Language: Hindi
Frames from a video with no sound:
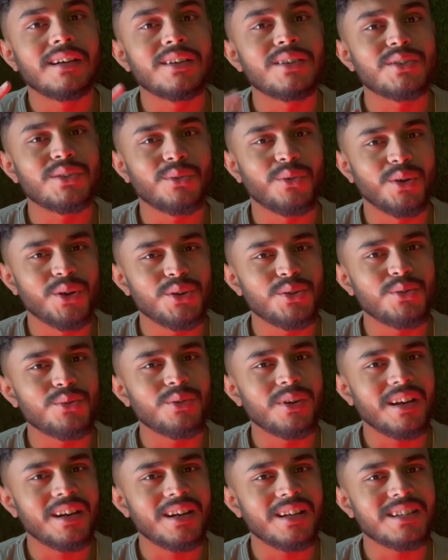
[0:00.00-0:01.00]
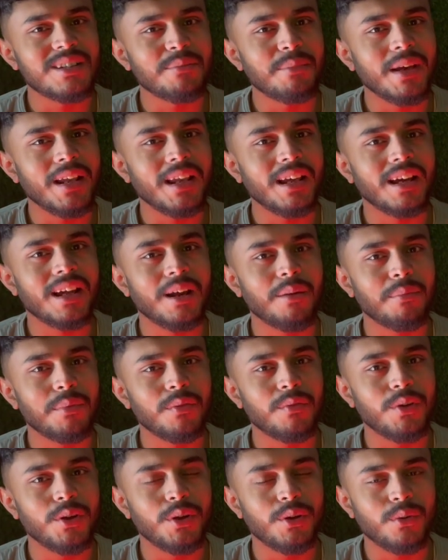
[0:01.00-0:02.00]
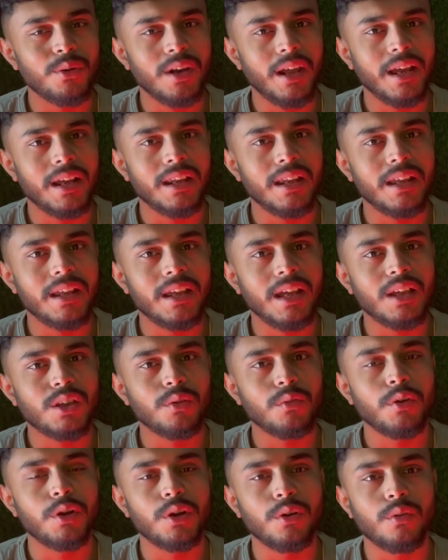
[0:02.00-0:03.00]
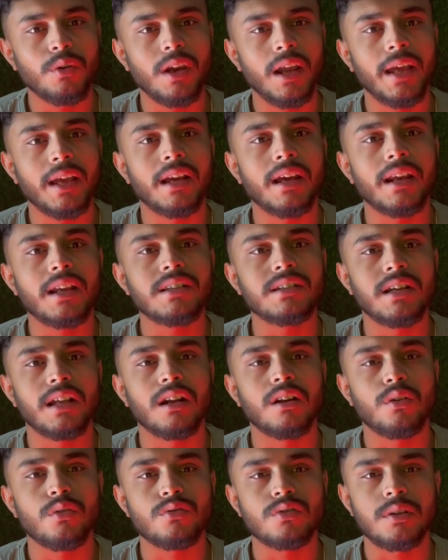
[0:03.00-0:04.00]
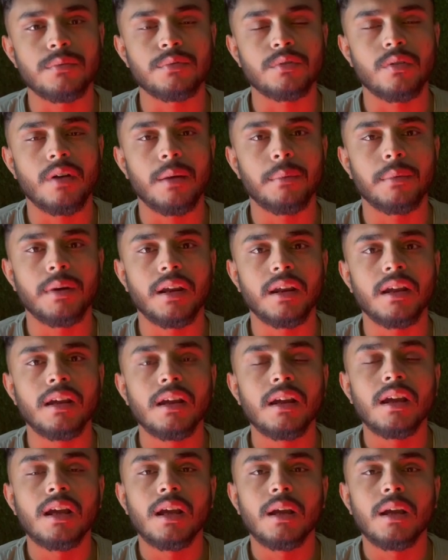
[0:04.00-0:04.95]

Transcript: स्टोरी शुरू करने से पहले अगर आपने वीडियो को लाइक नहीं किया है तो वीडियो को लाइक करें चैनल को सब्सक्राइब करें